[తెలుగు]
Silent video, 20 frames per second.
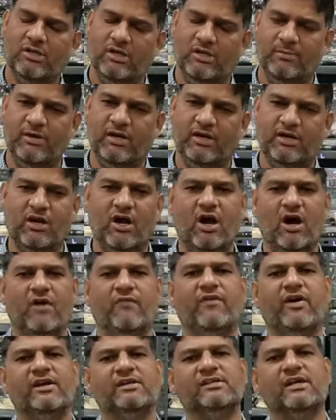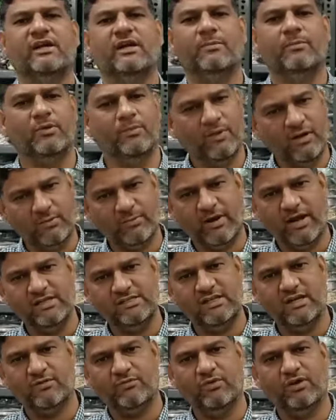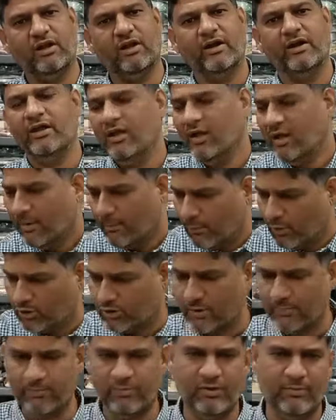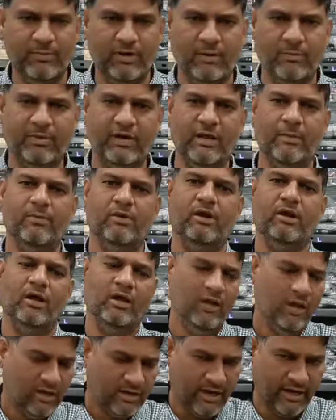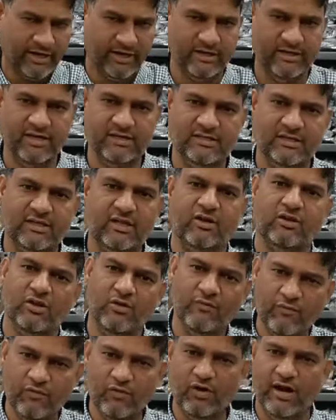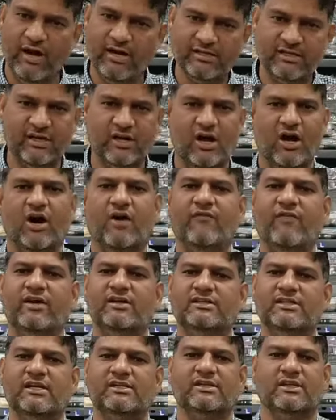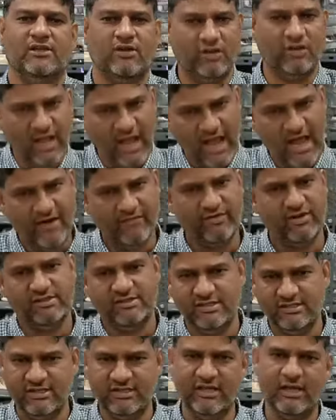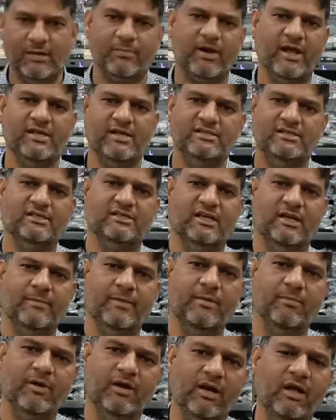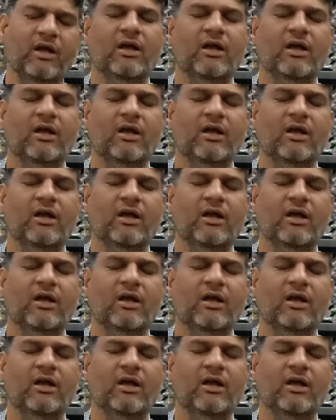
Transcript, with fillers: మనకు హాఫ్ హ్యాండ్స్ అన్నప్పుడు మనకు ప్రైస్ తక్కువ ఉండాలని మొత్తం మనం టేబుల్లో కటింగ్ చేసిన తర్వాత ఫుల్ హ్యాండ్స్ అండ్ హాఫ్ హ్యాండ్స్ చేసిన తర్వాత యావరేజ్ తీసి దాని ప్రైస్ తీసామన్నమాట